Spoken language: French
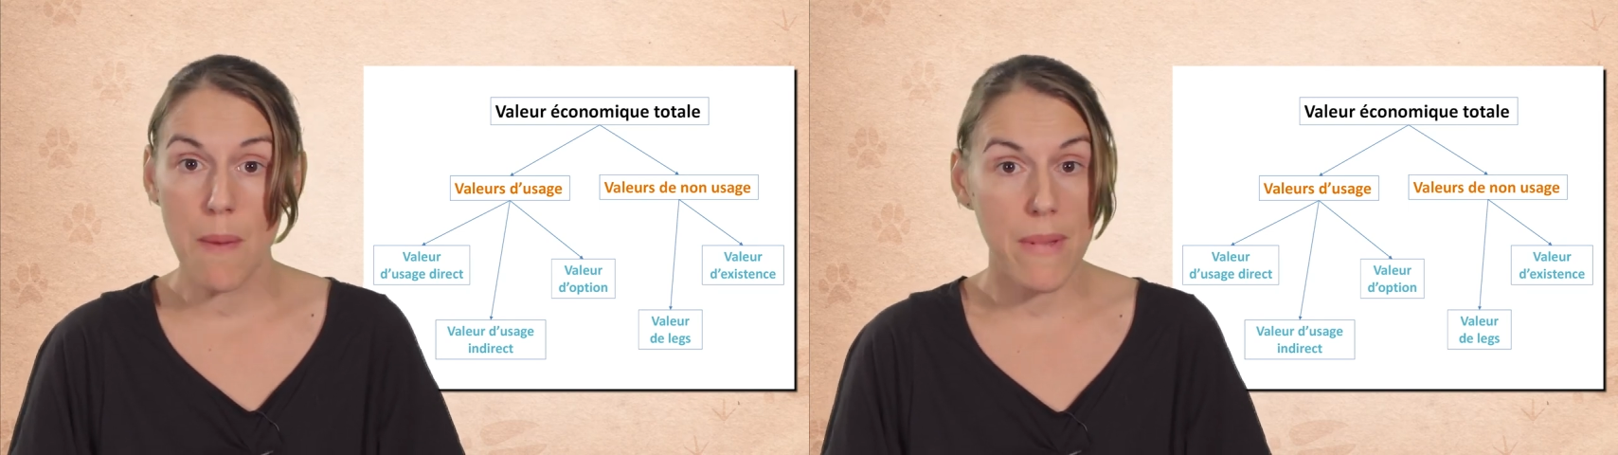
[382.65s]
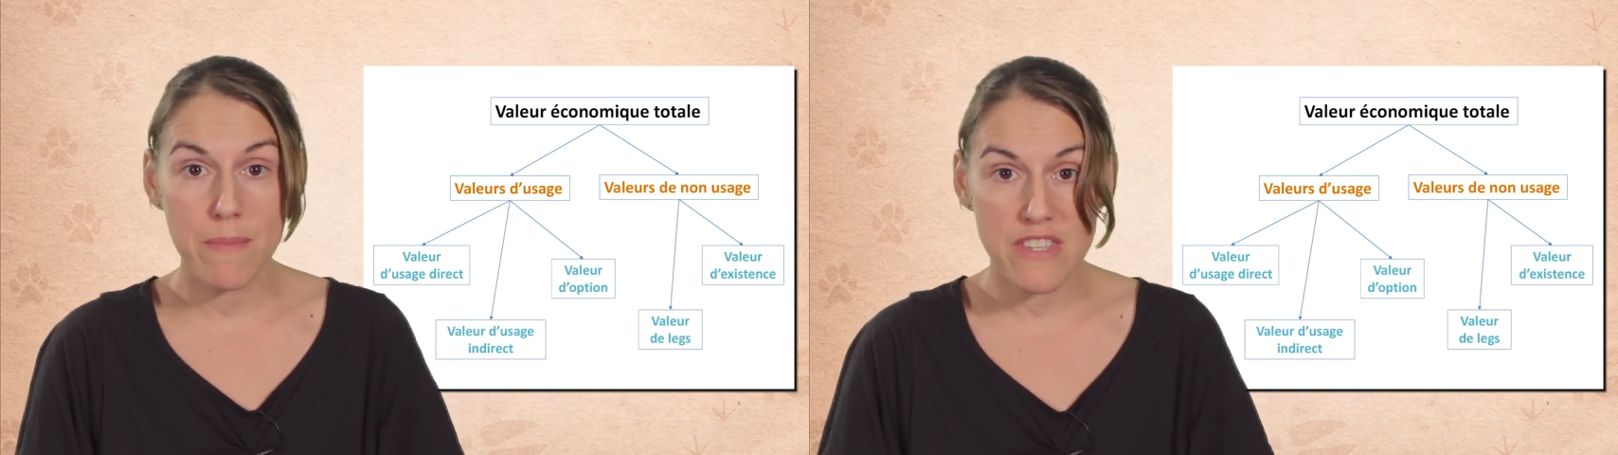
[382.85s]

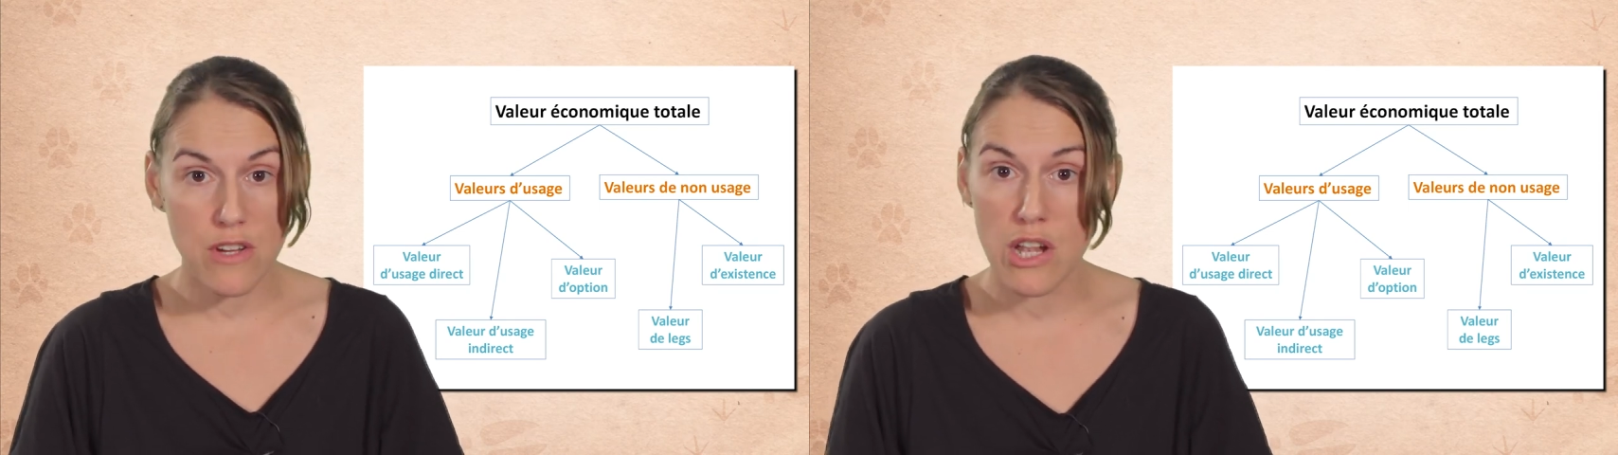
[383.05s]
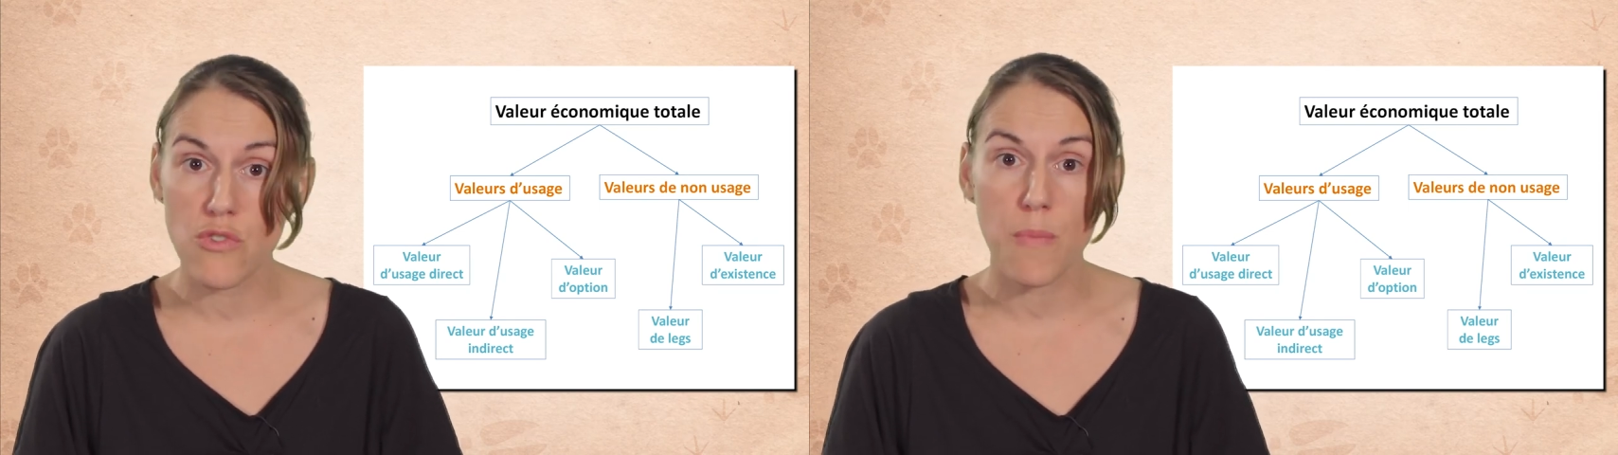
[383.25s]
même
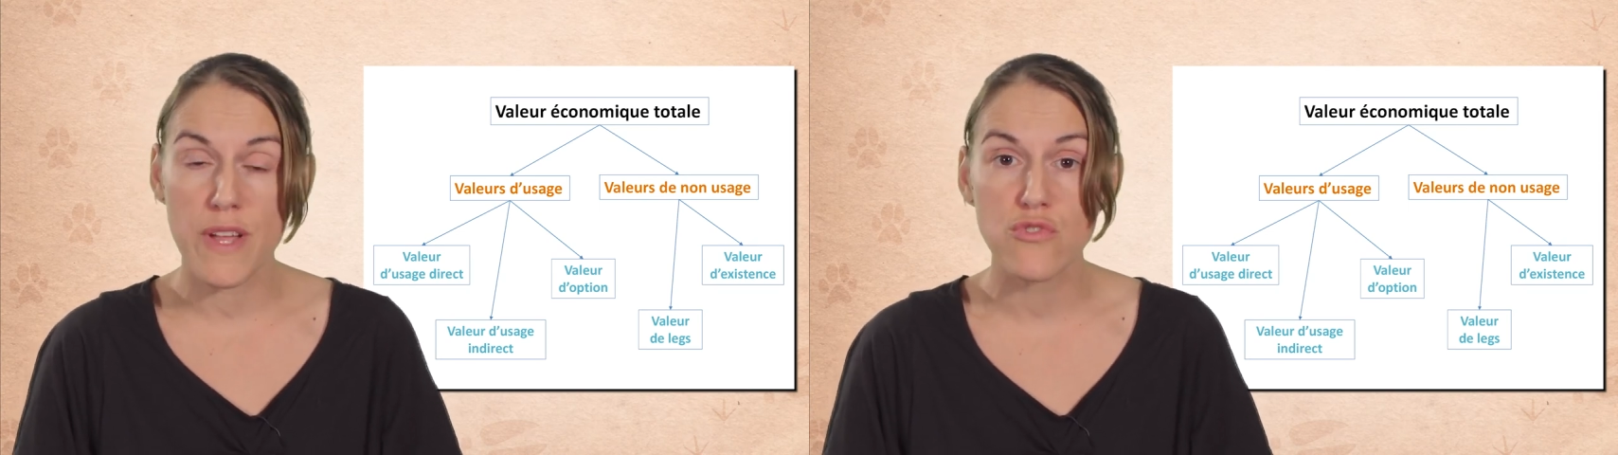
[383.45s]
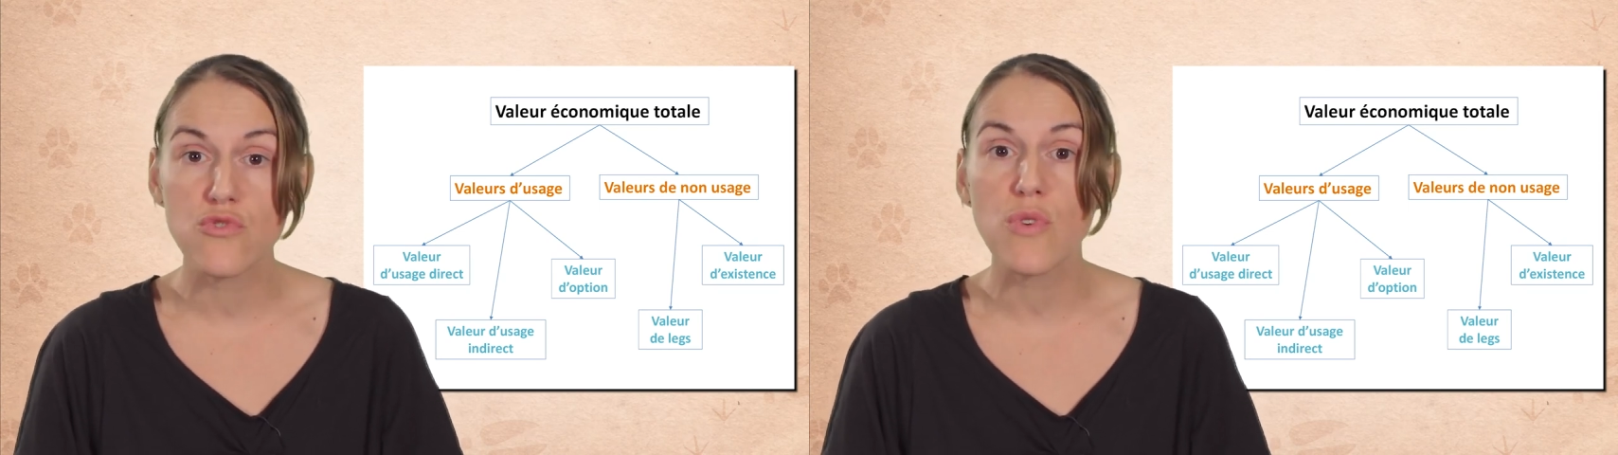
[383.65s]
si elles n'ont
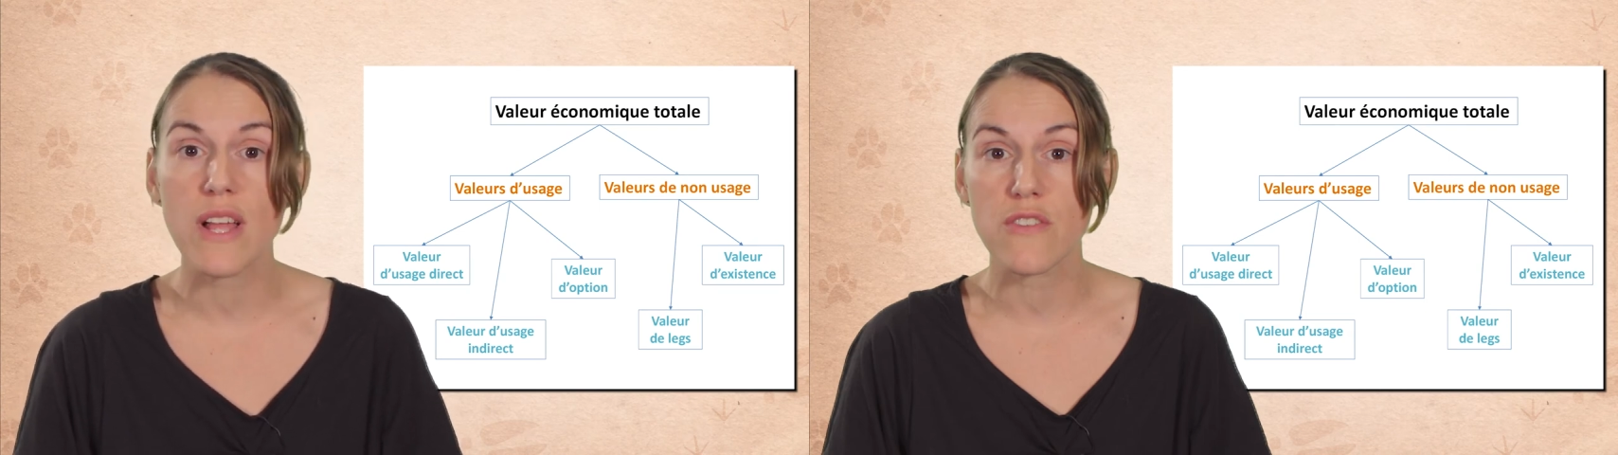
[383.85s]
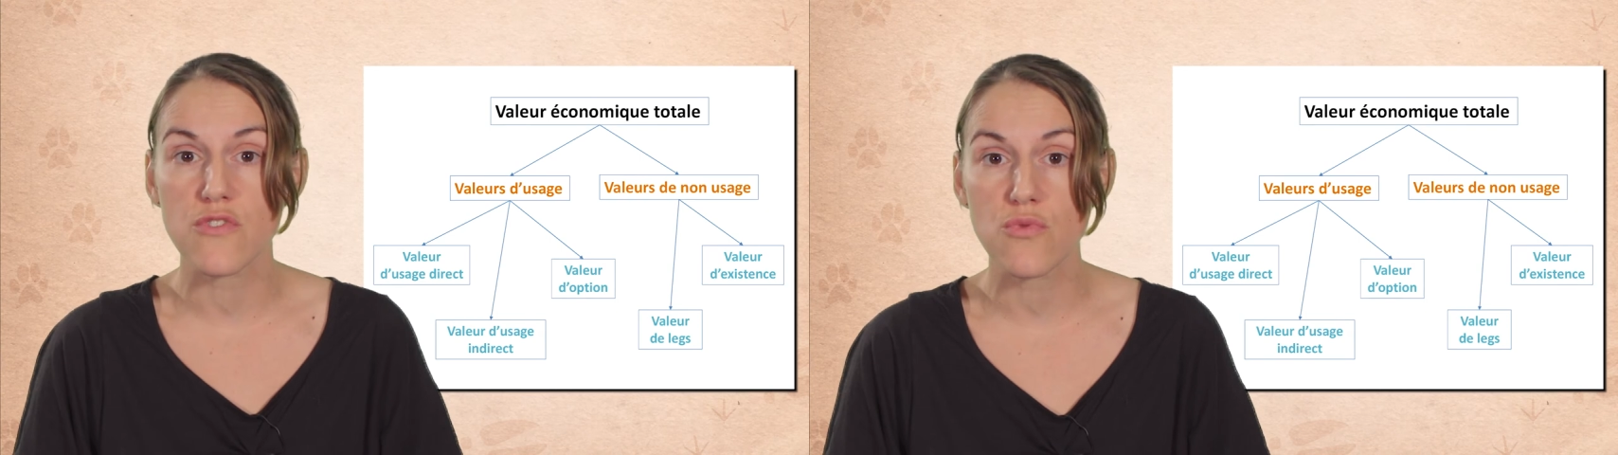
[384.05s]
pas du tout
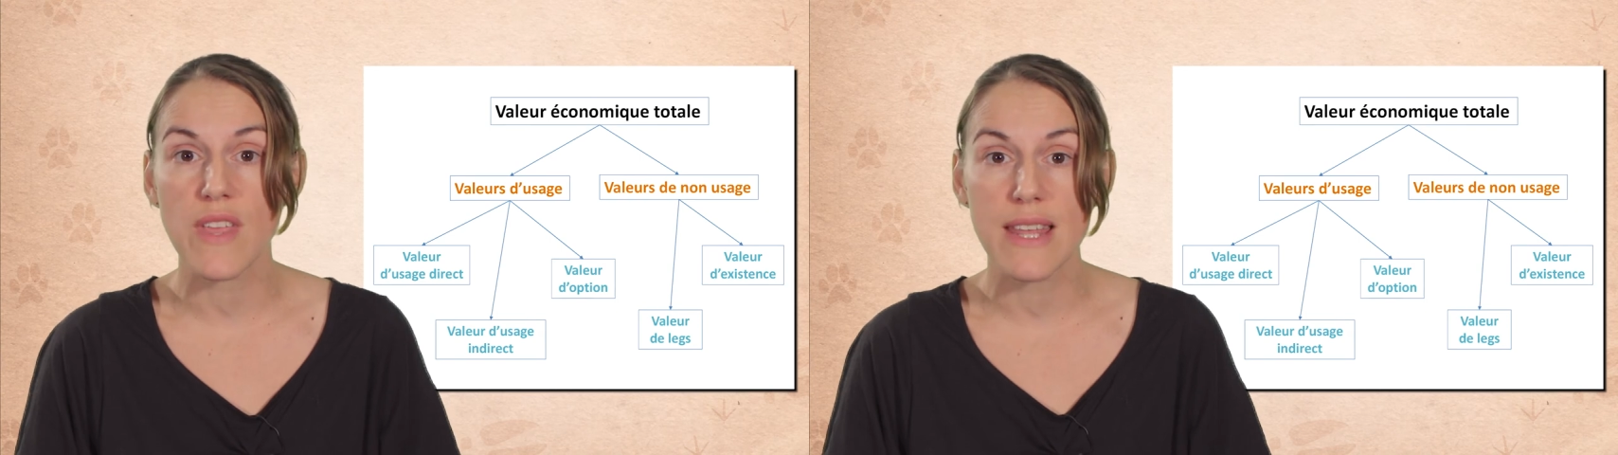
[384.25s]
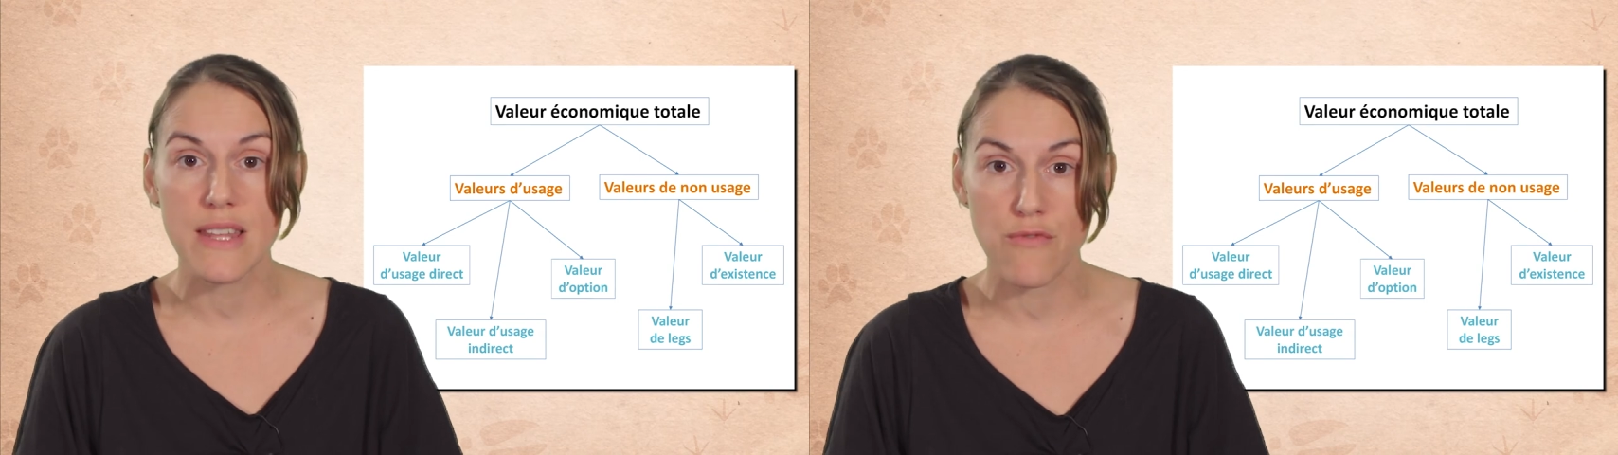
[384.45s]
l'intention
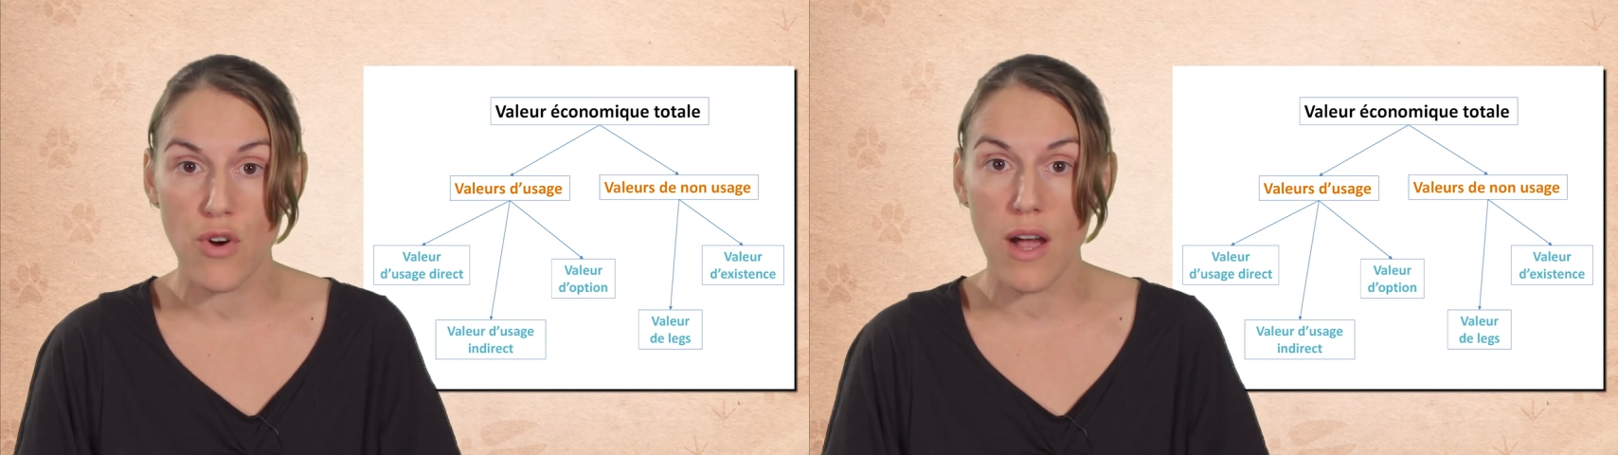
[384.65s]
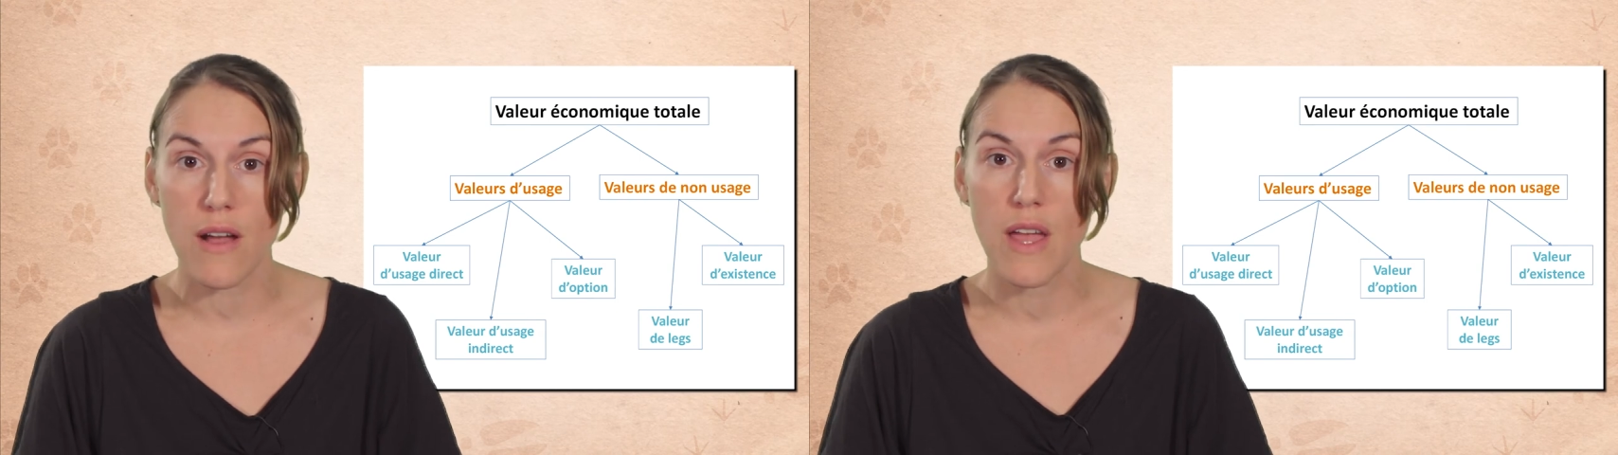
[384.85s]
d'aller les
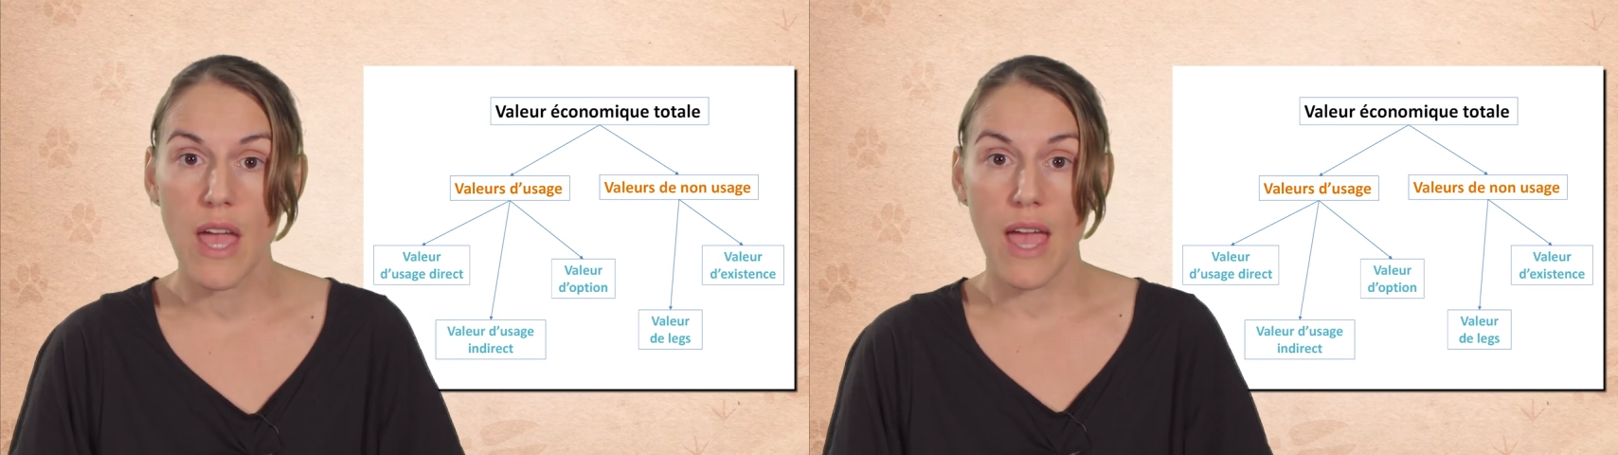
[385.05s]
voir.